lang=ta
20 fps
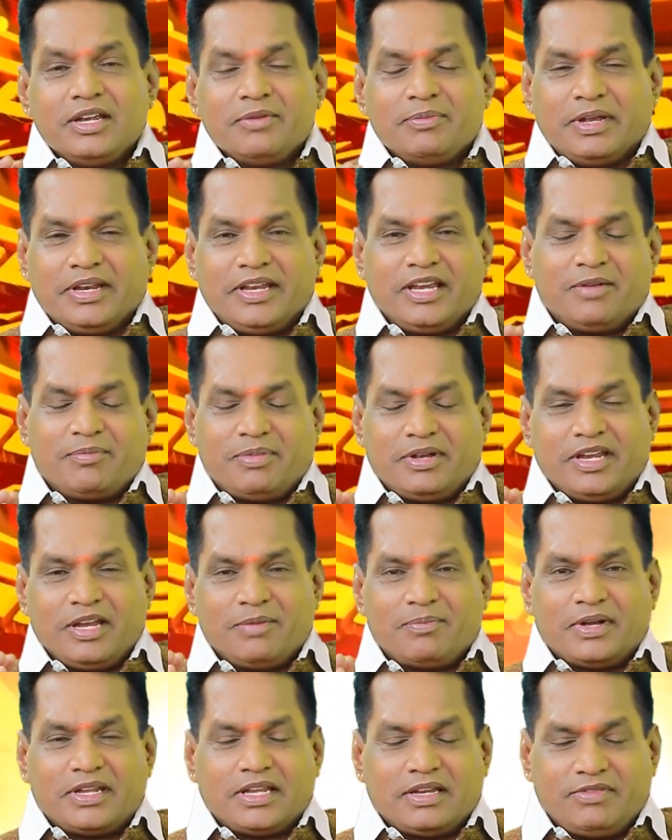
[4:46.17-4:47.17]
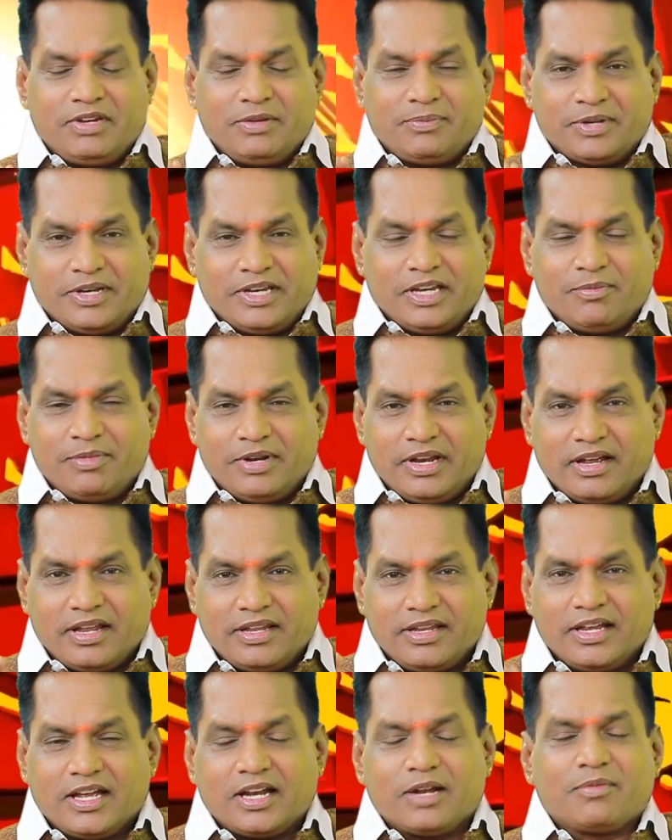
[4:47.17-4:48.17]
பெரிய பெரிய பதவி பெரிய பெரிய
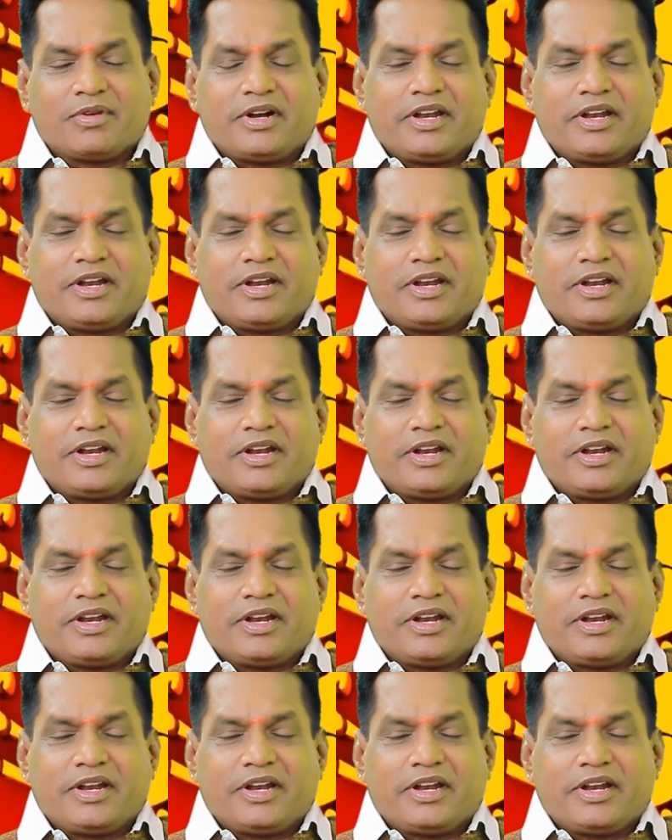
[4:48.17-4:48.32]
அதிகாரம்